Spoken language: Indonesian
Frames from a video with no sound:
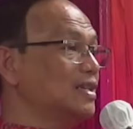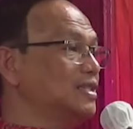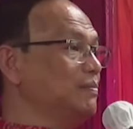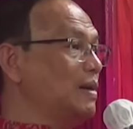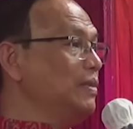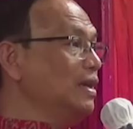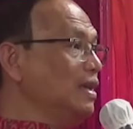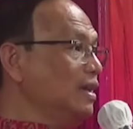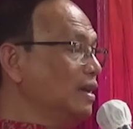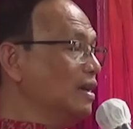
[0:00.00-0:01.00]
sebab
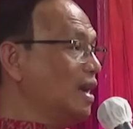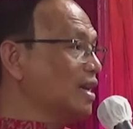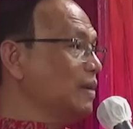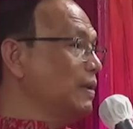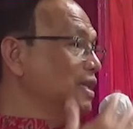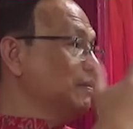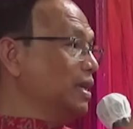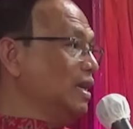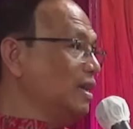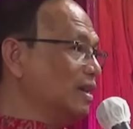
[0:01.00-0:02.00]
ini akibatnya
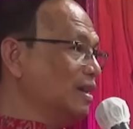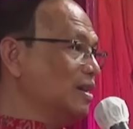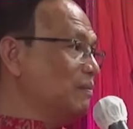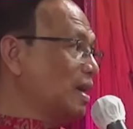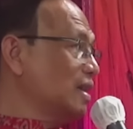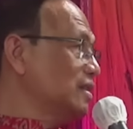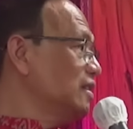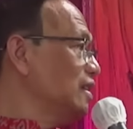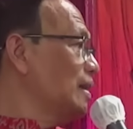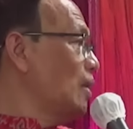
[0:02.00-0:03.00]
begini. Maka saya
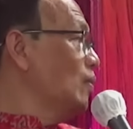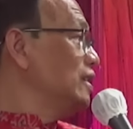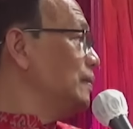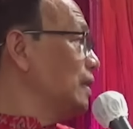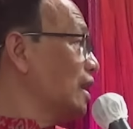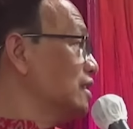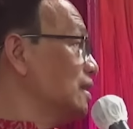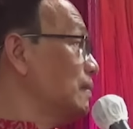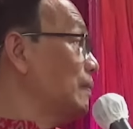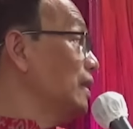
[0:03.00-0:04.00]
tidak mau menciptakan
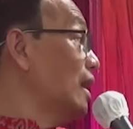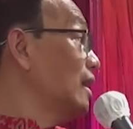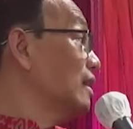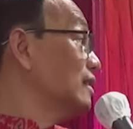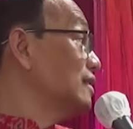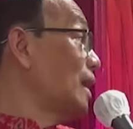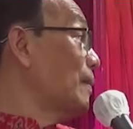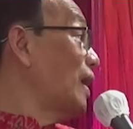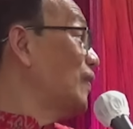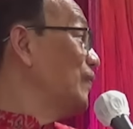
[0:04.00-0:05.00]
sebab yang
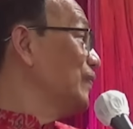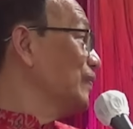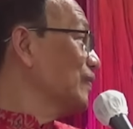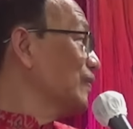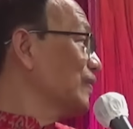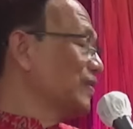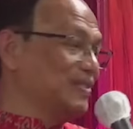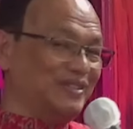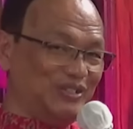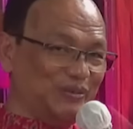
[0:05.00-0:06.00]
sama.
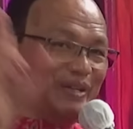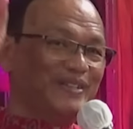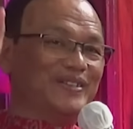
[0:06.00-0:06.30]
Coba.